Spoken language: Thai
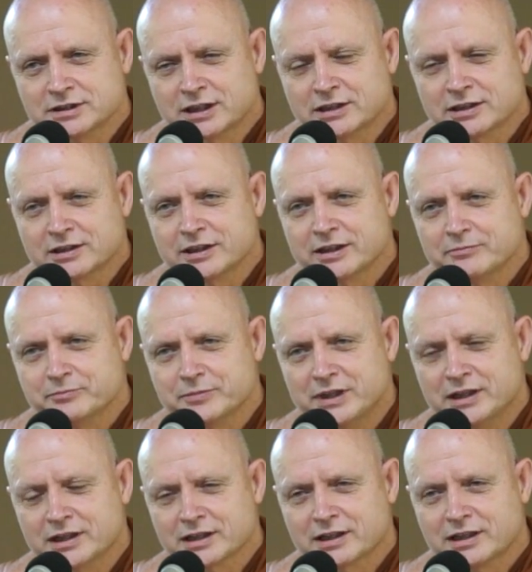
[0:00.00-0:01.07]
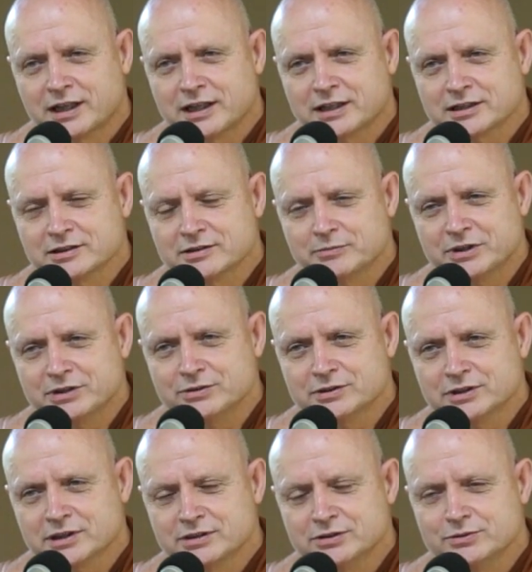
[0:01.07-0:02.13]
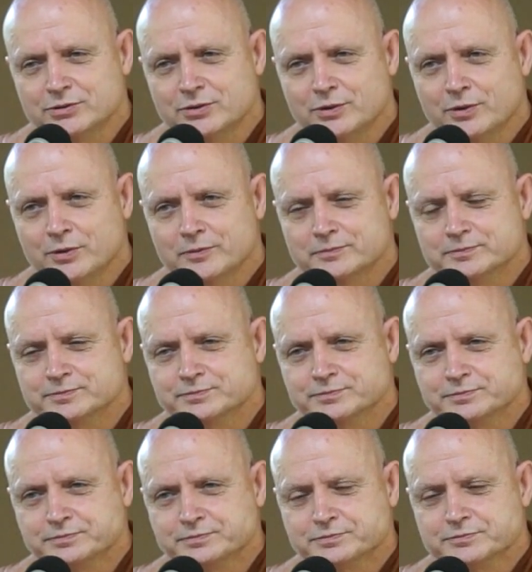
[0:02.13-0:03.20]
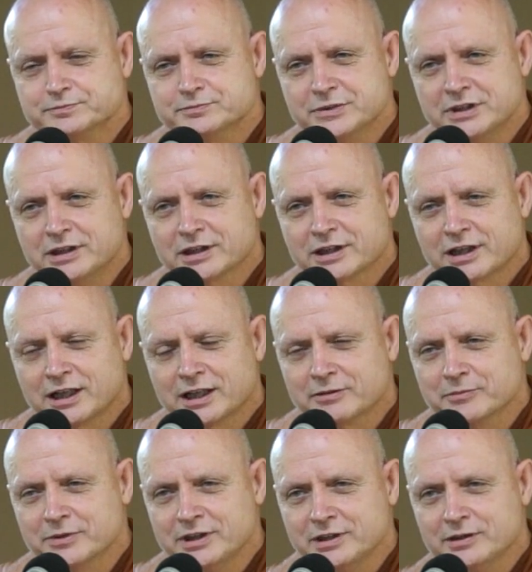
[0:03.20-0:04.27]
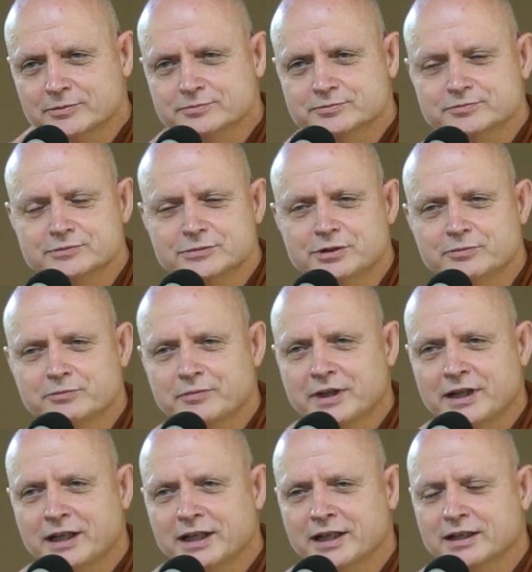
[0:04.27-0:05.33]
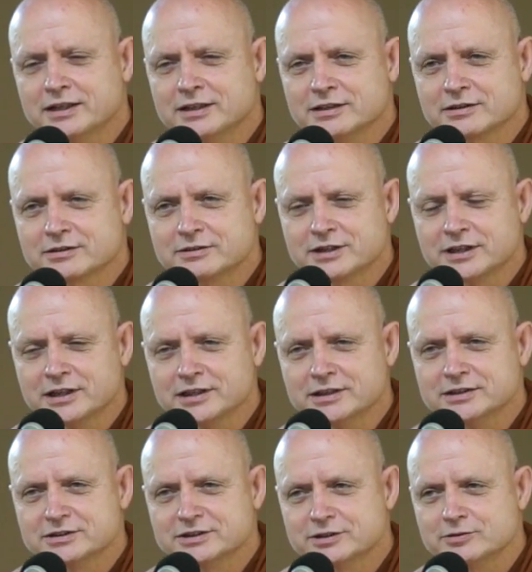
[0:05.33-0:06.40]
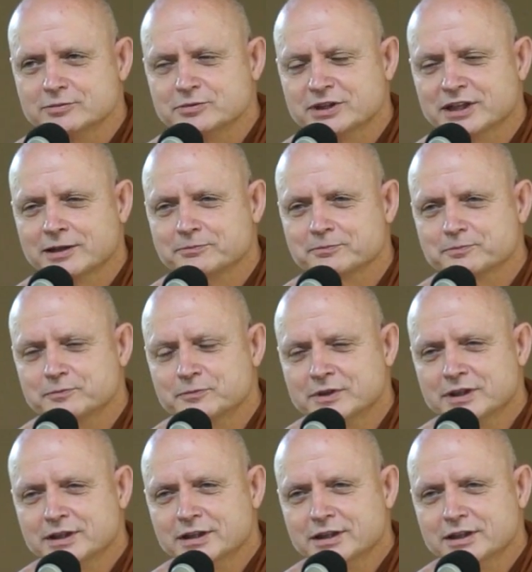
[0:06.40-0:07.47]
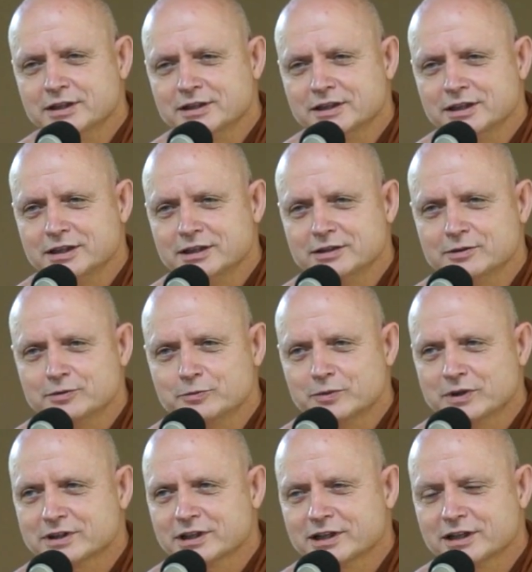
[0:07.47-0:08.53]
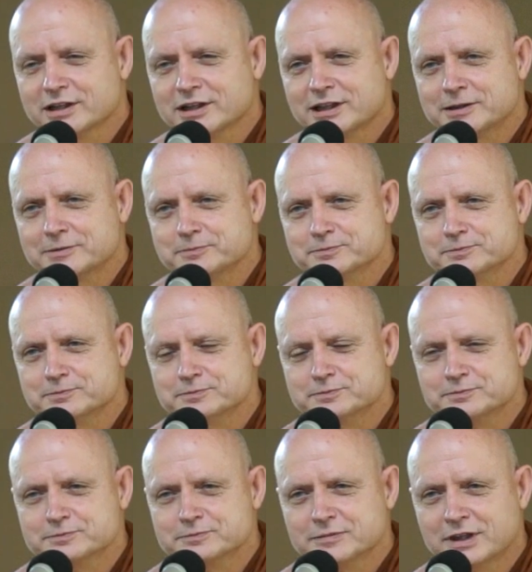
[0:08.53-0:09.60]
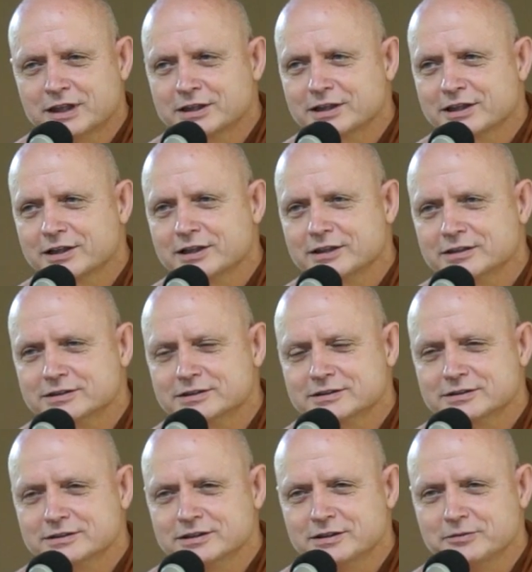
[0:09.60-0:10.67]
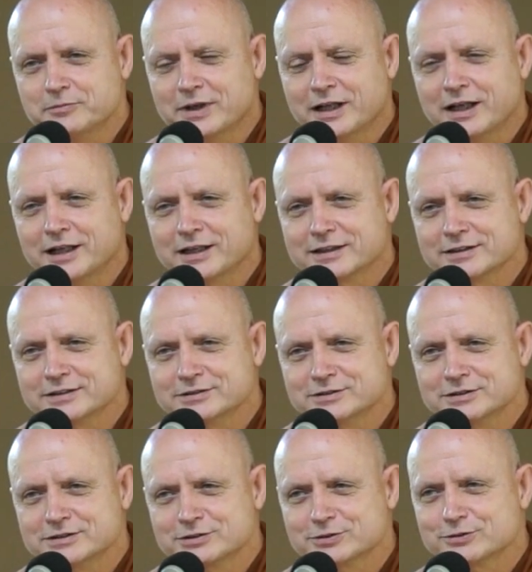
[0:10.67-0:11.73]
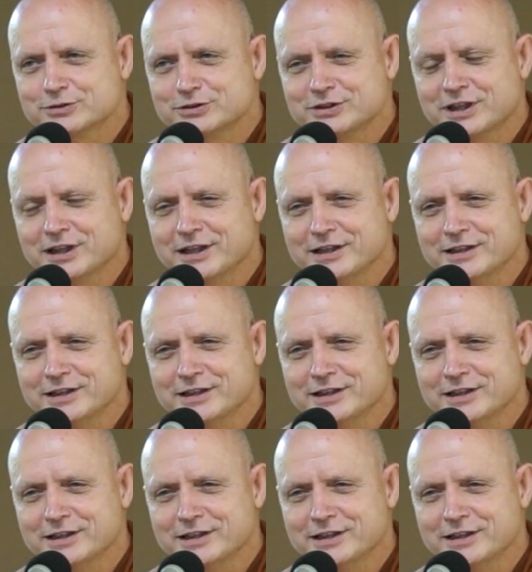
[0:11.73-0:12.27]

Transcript: อังกฤษปีละครั้งไปอยู่ทางยุโรป ปีละครั้งไปเยี่ยมยมแม่ก็ได้ซึมซับวัฒนธรรมอังกฤษบ้าง สนใจ